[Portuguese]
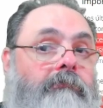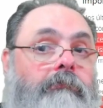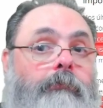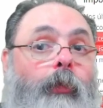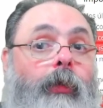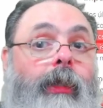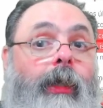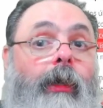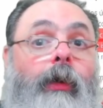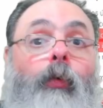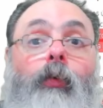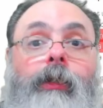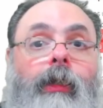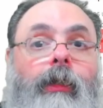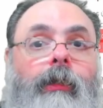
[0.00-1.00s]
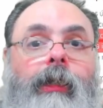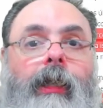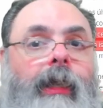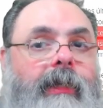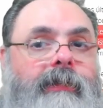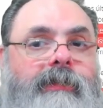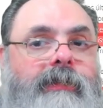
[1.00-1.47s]
Por quê? O que, que,
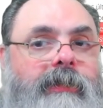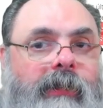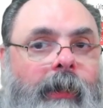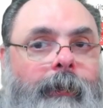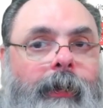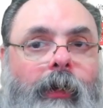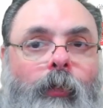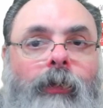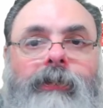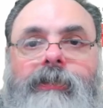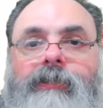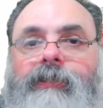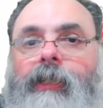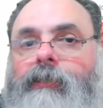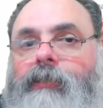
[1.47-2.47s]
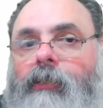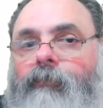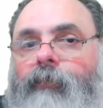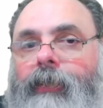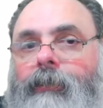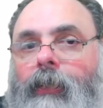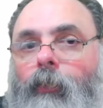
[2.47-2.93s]
que é esse sistema? Quantas telas ele
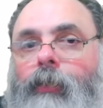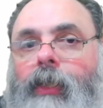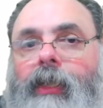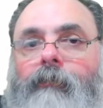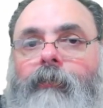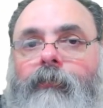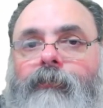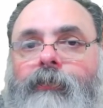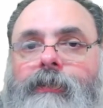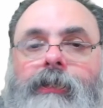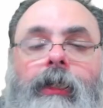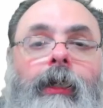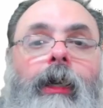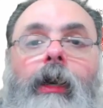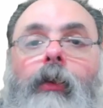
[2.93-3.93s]
vai ter? O que, que ele vai fazer?